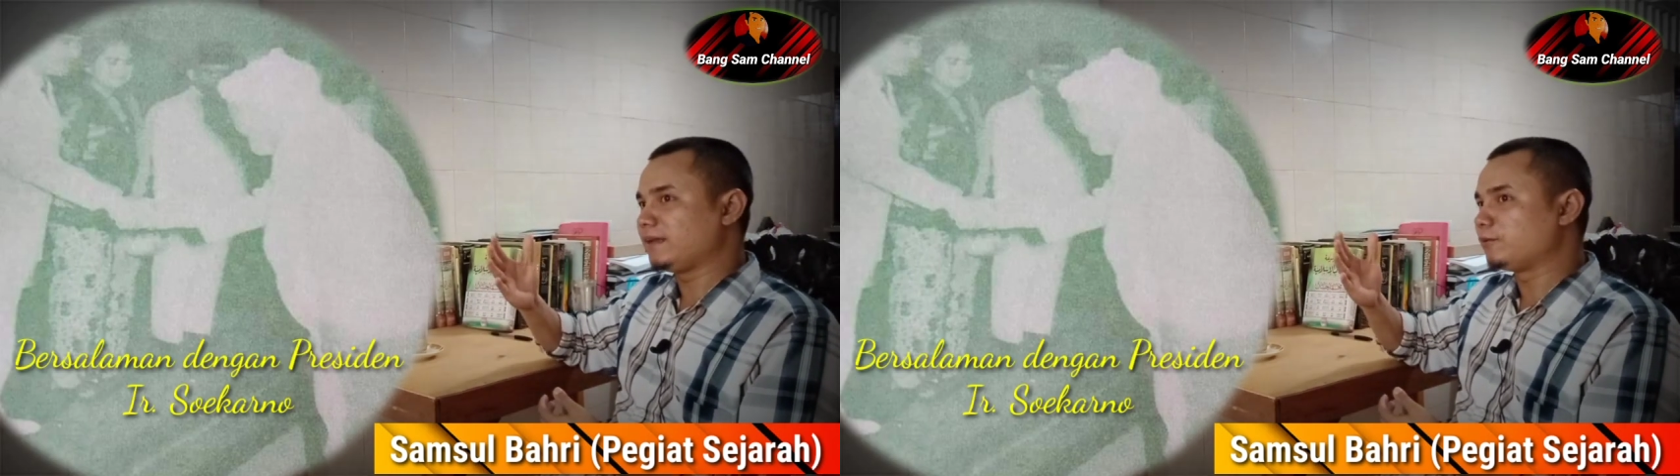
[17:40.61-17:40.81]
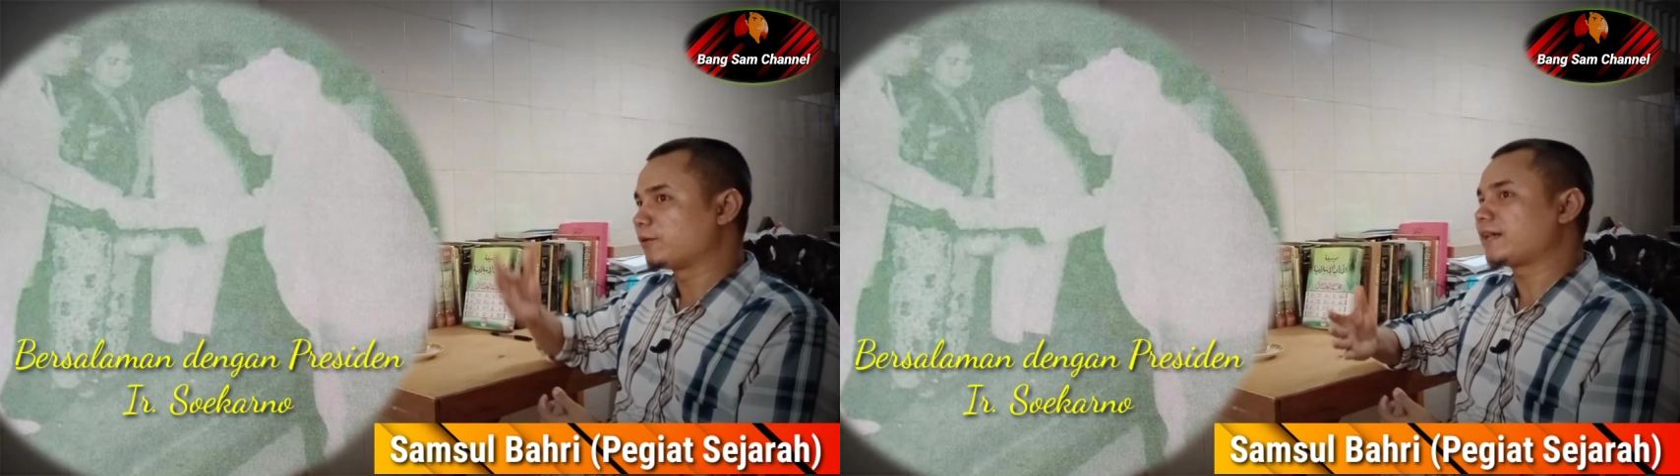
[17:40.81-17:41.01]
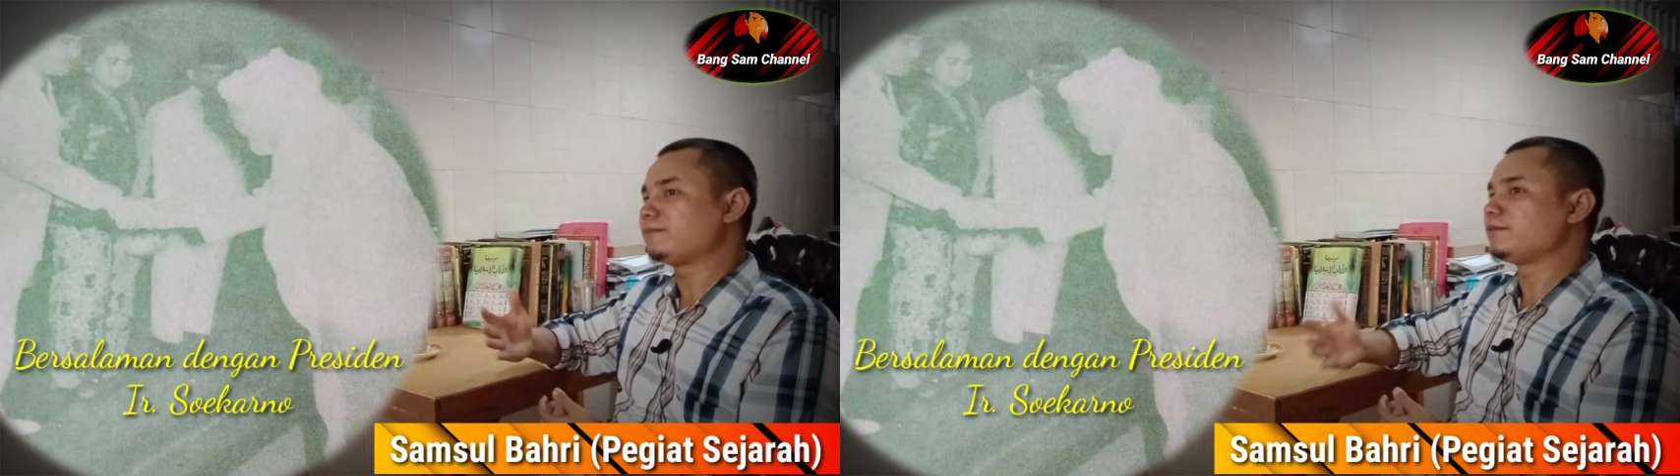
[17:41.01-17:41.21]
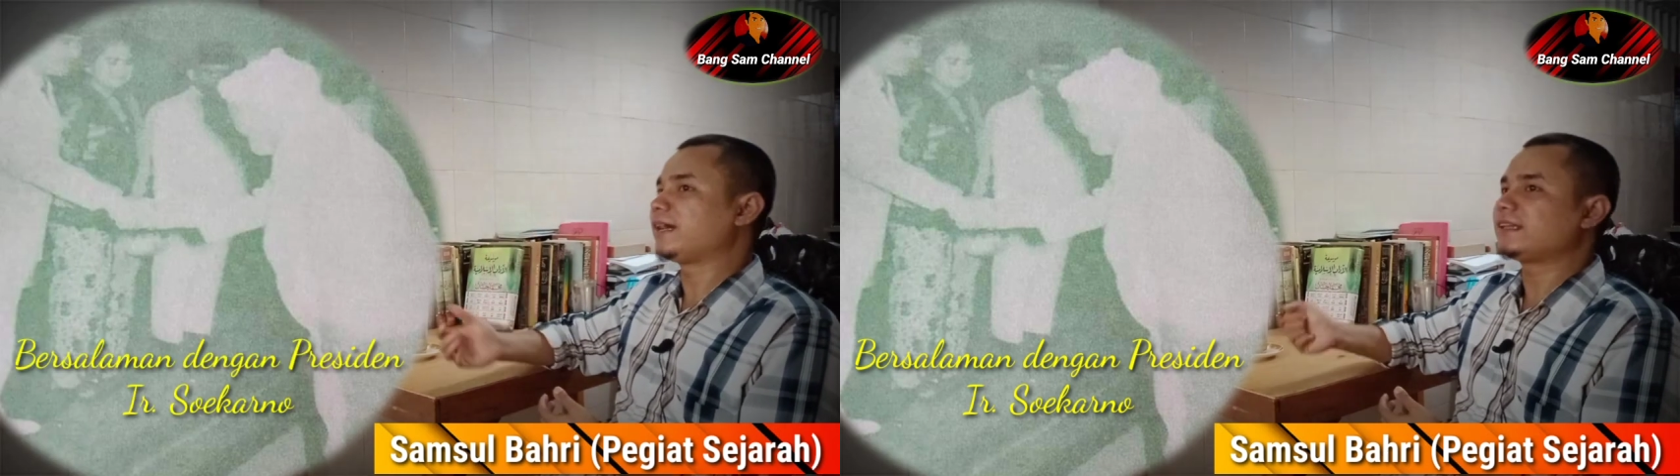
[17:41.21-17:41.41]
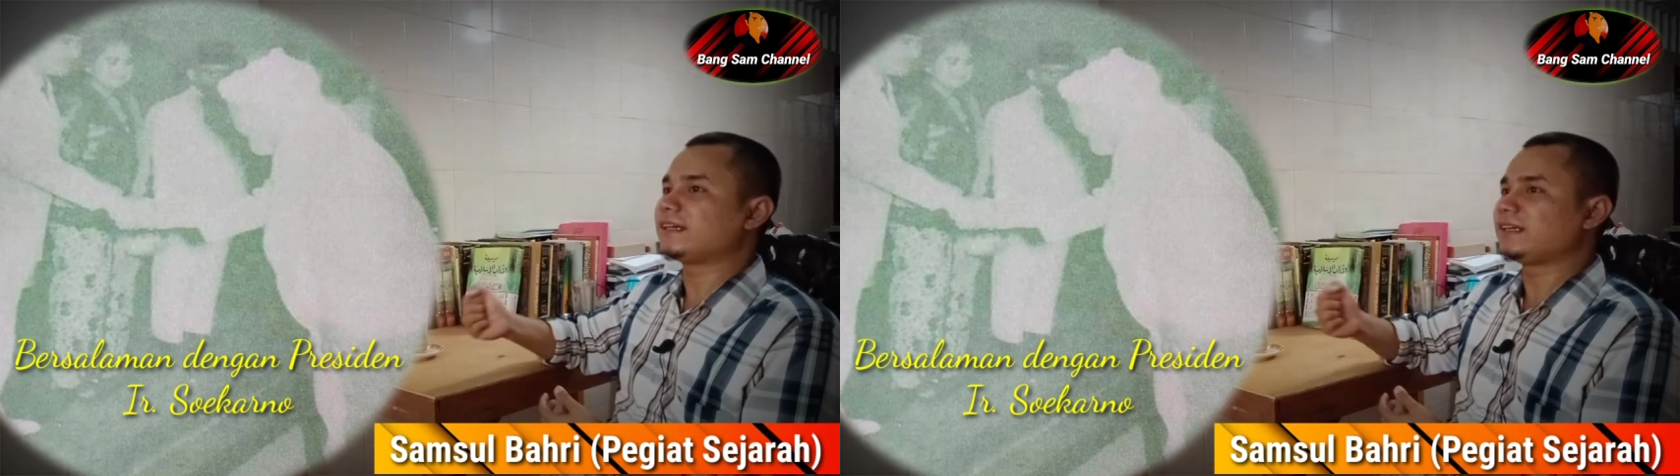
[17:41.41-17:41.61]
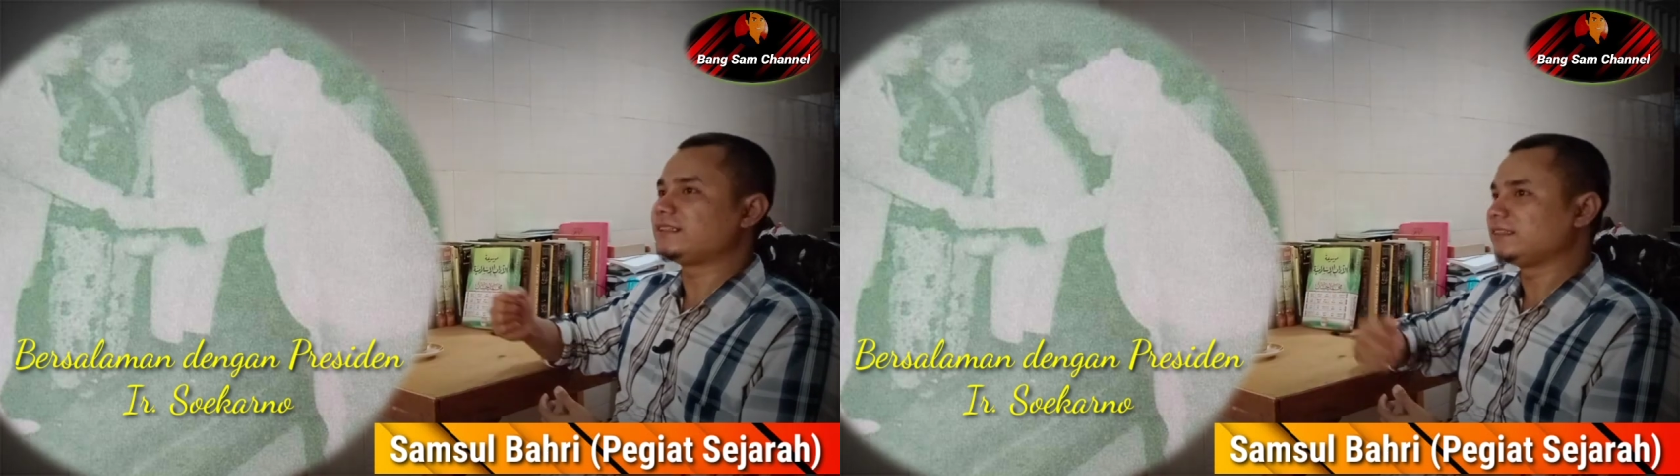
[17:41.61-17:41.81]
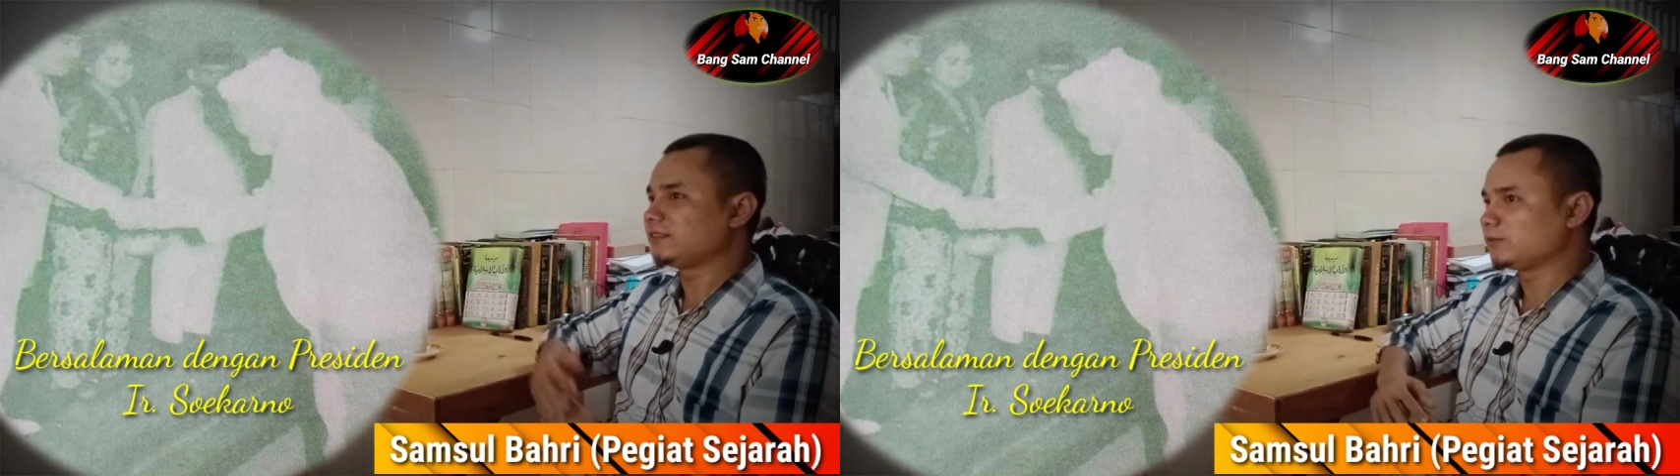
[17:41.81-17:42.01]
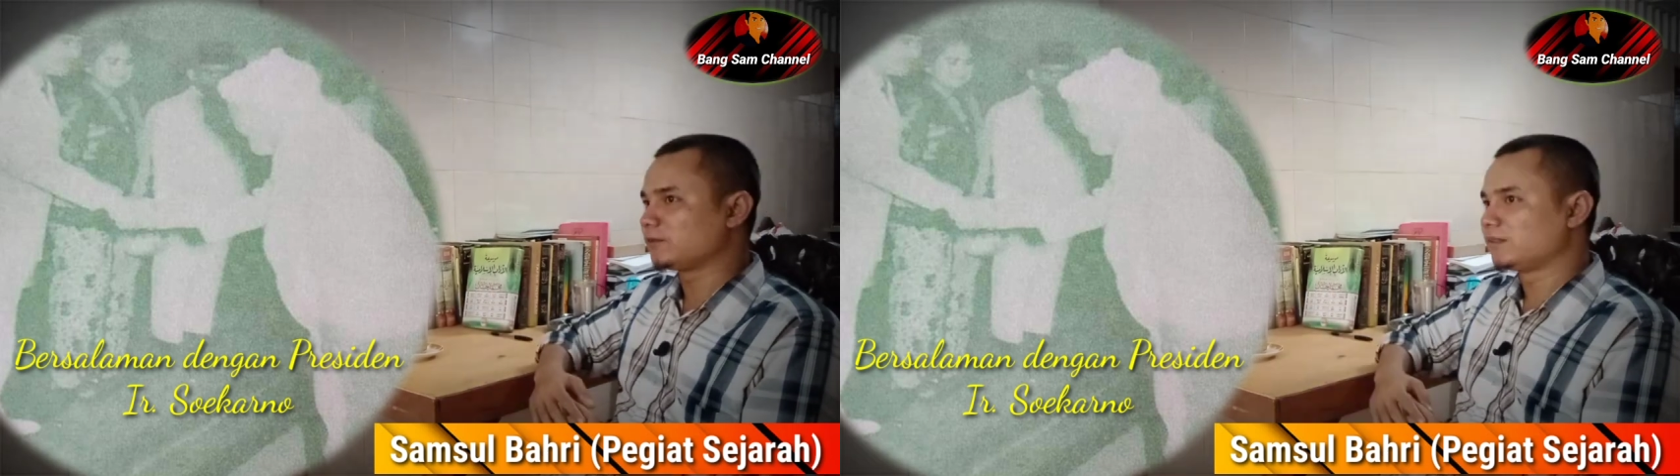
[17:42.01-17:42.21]
Ibu Rahmi Hatta di
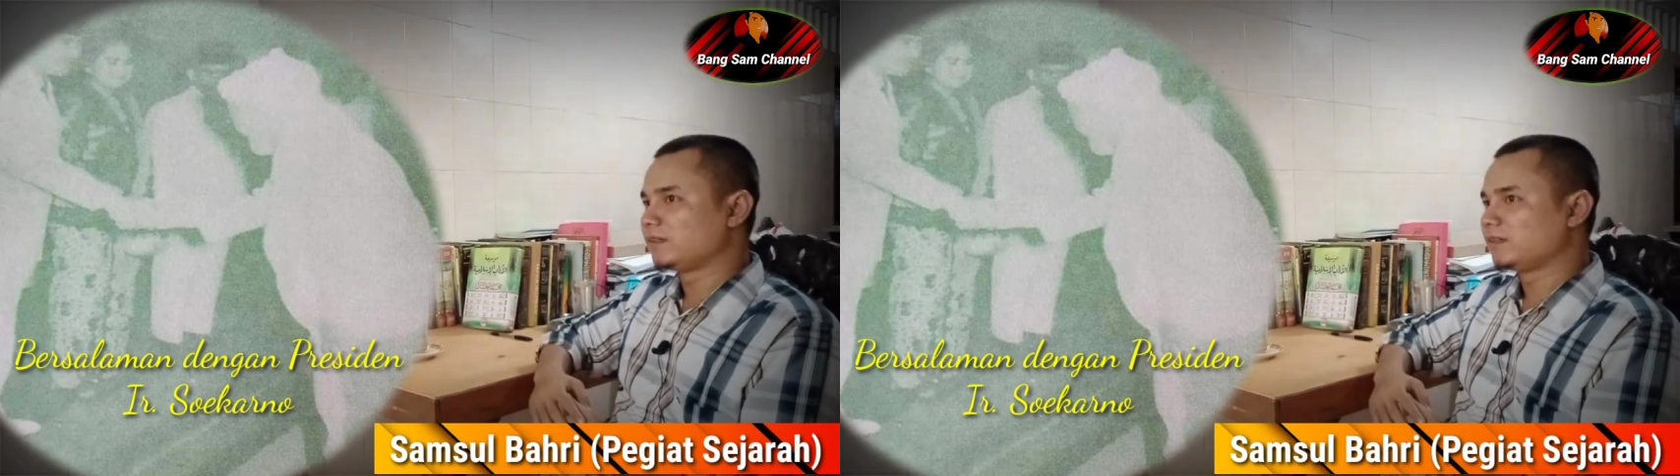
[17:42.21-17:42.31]
situ.